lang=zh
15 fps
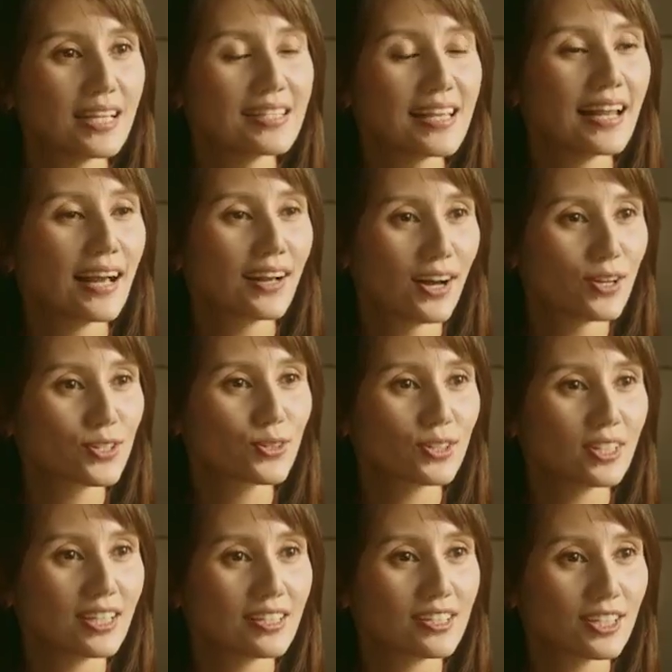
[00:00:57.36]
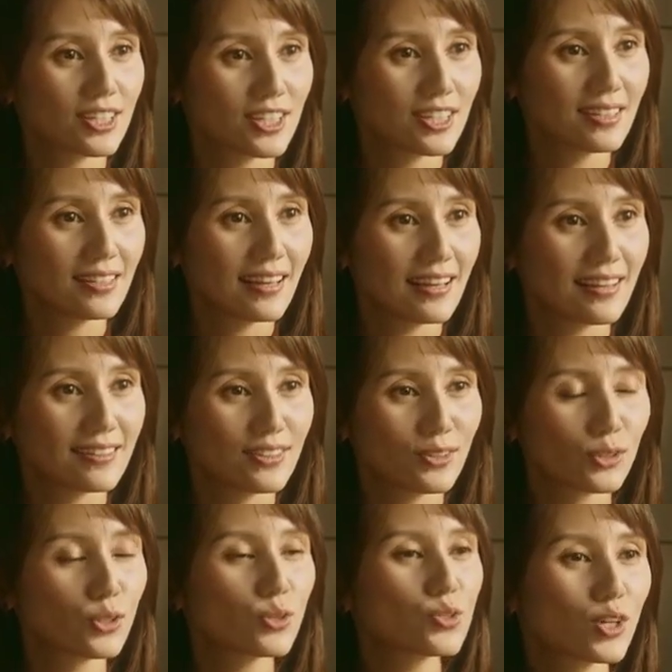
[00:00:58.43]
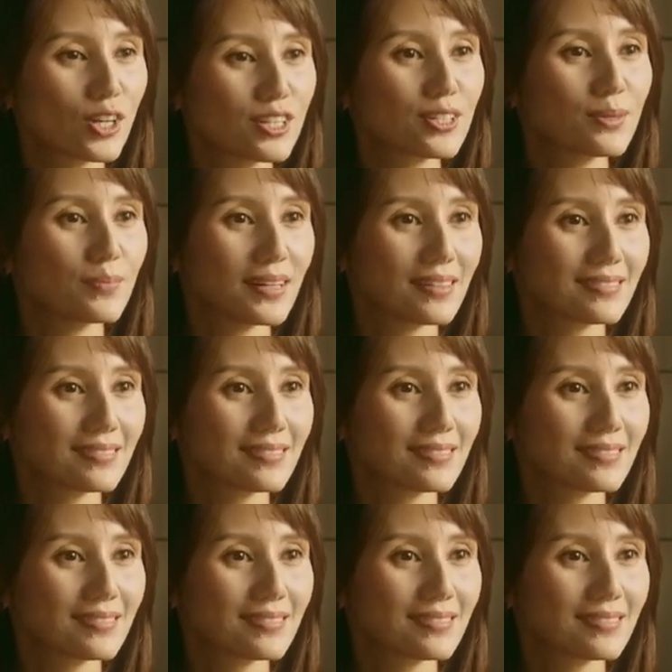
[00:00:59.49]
我现在来告诉你这十年我都做了